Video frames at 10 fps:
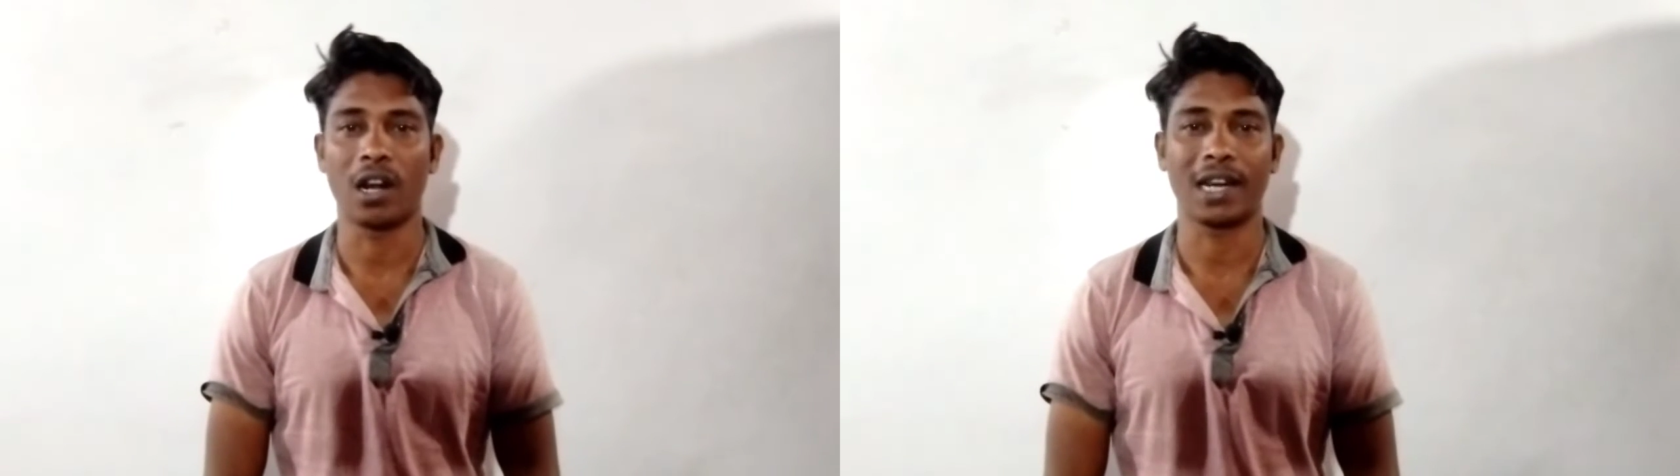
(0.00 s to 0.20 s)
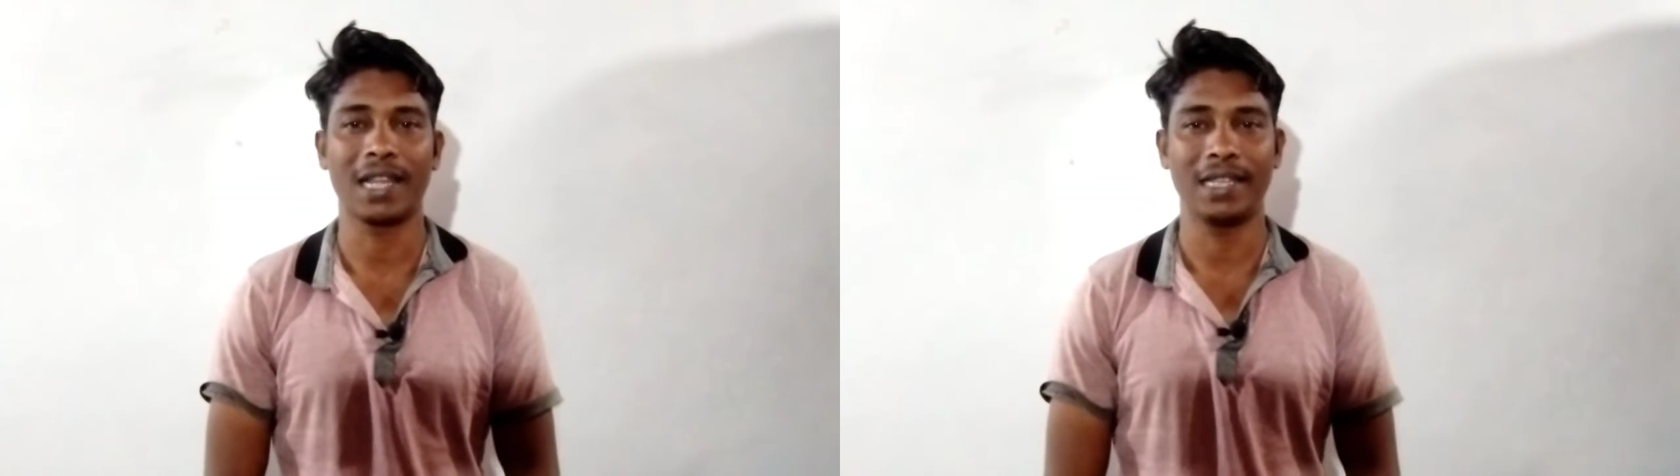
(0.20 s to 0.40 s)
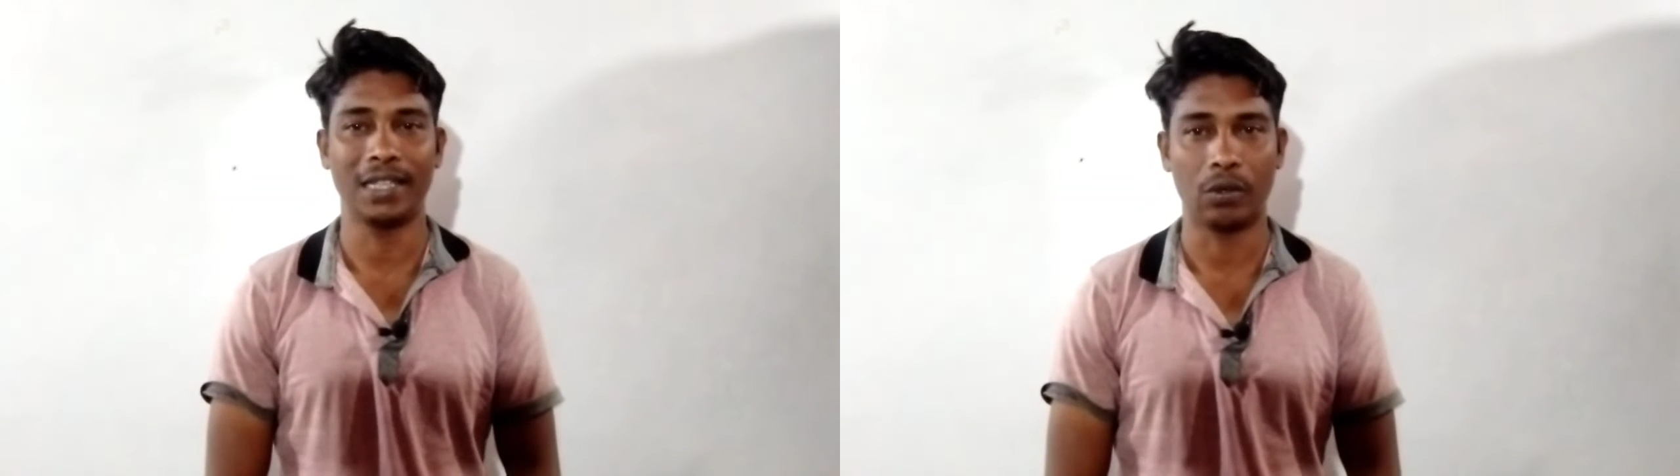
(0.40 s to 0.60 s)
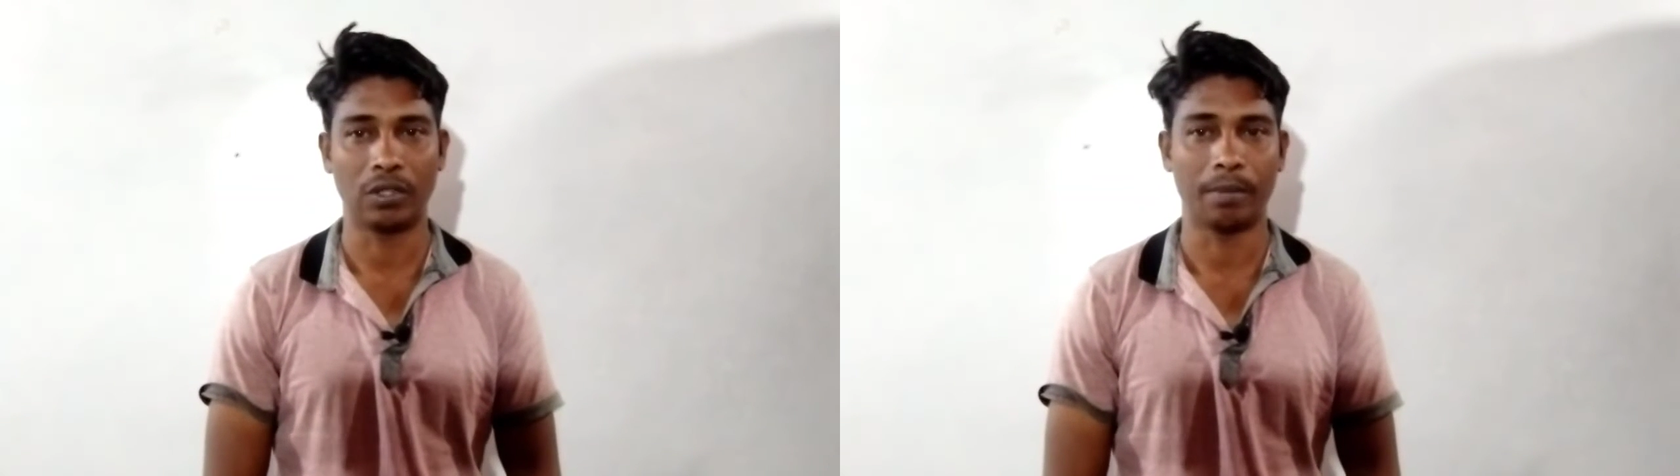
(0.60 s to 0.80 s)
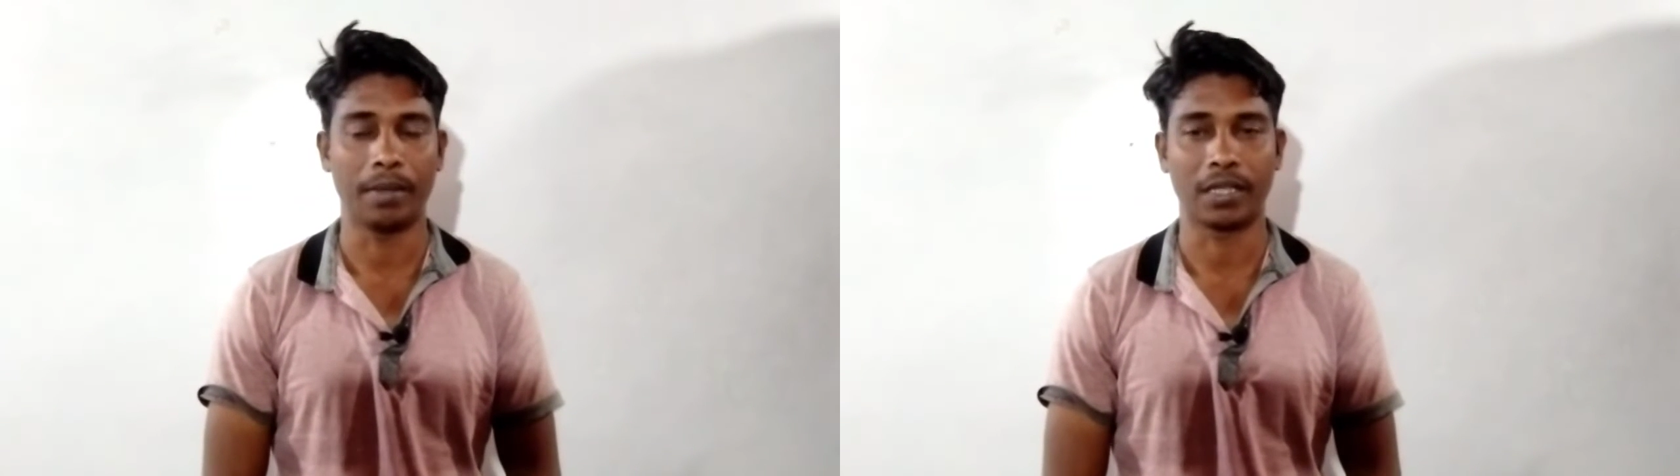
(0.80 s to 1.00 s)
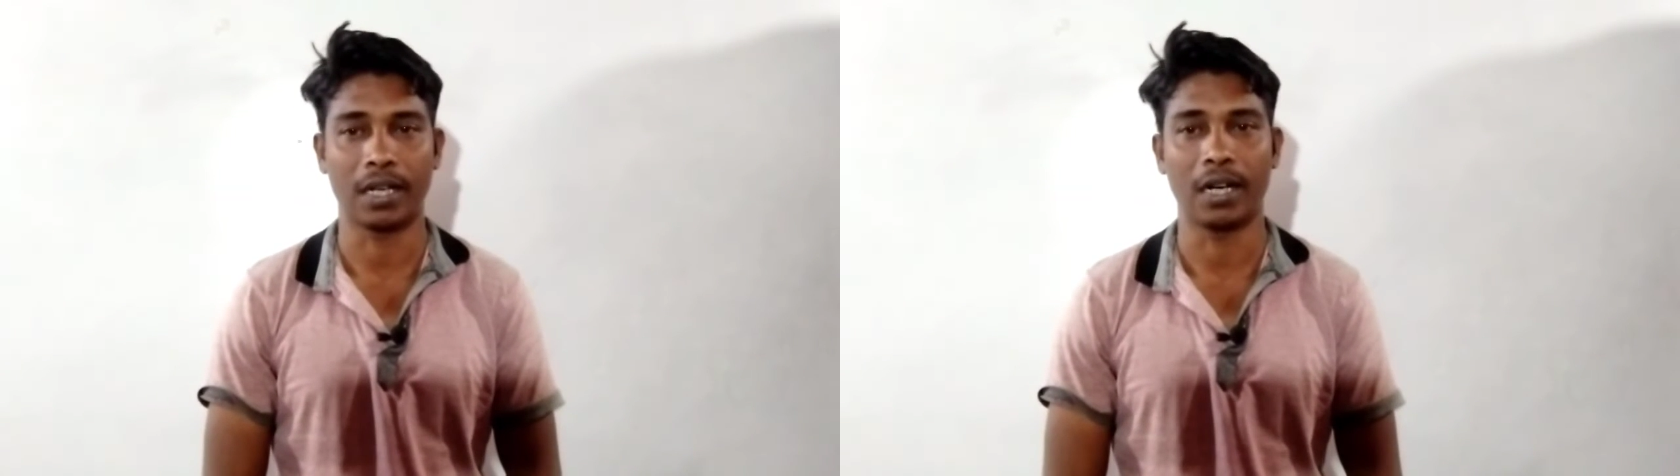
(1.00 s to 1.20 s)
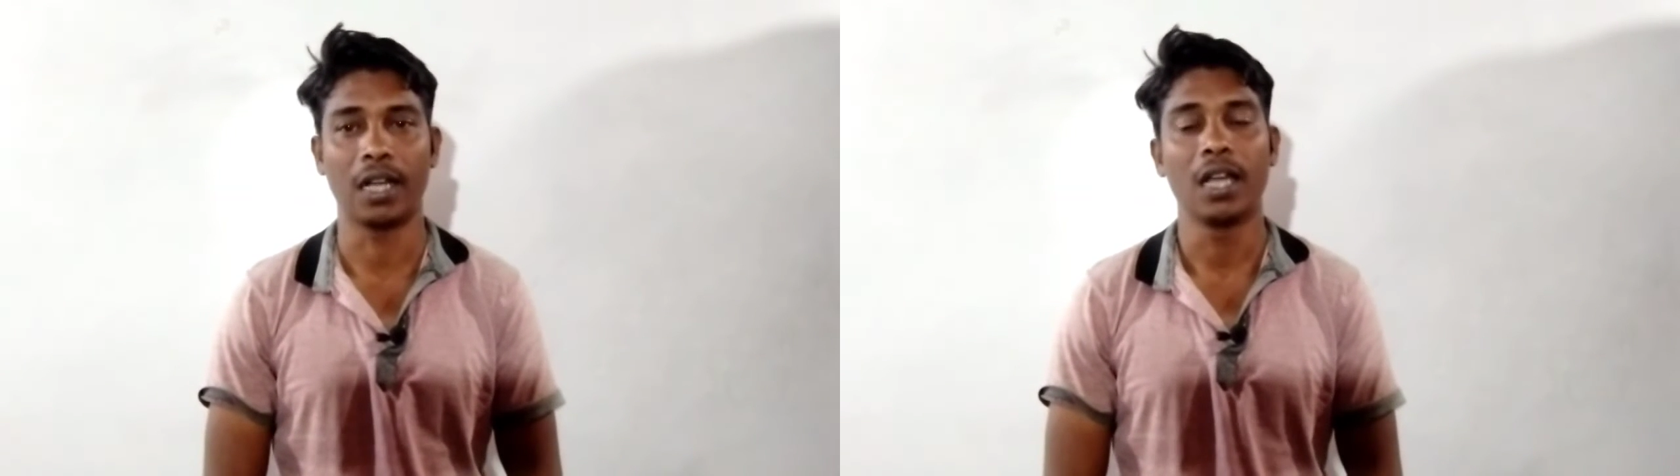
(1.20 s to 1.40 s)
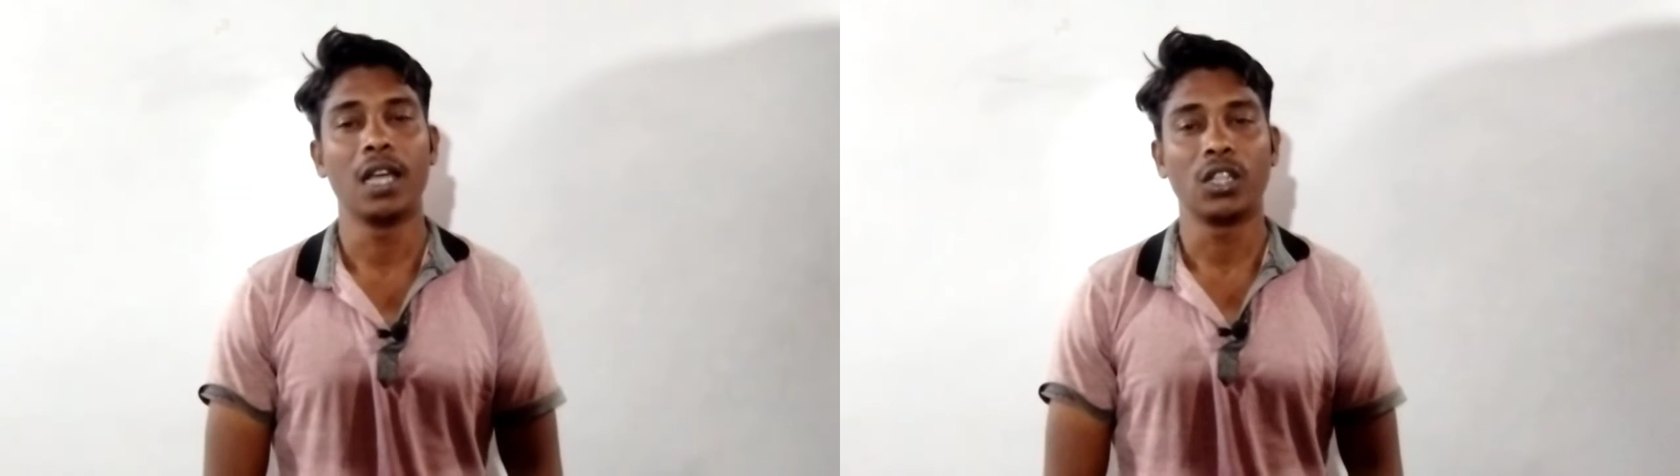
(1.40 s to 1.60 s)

ऑल करके जरूर से प्रेस करना